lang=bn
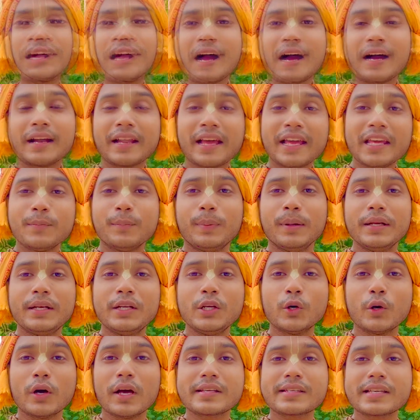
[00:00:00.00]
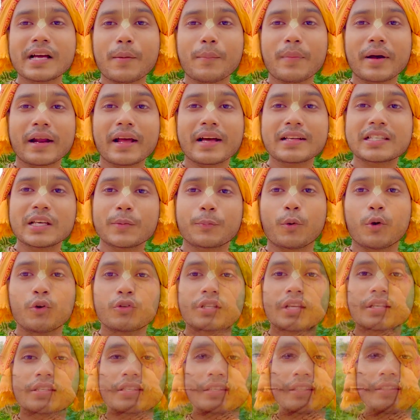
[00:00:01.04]
আর এই ভিডিও এসে আমার কাছে
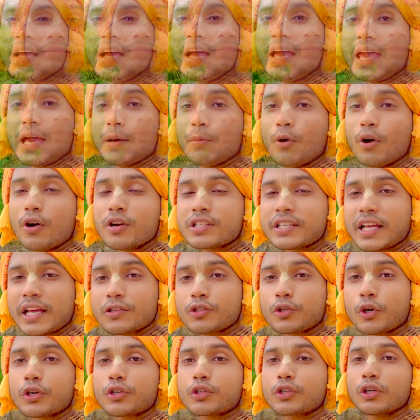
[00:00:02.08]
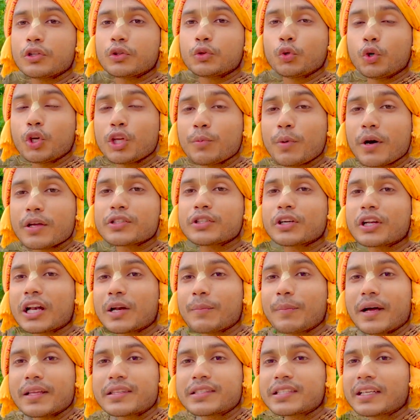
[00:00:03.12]
পৌঁছেছে এবং সেই ছোট্ট দুই বছরের
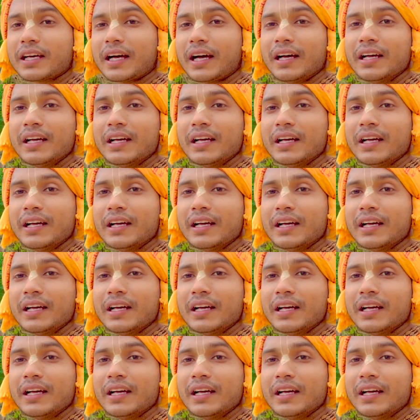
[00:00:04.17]
বাচ্চা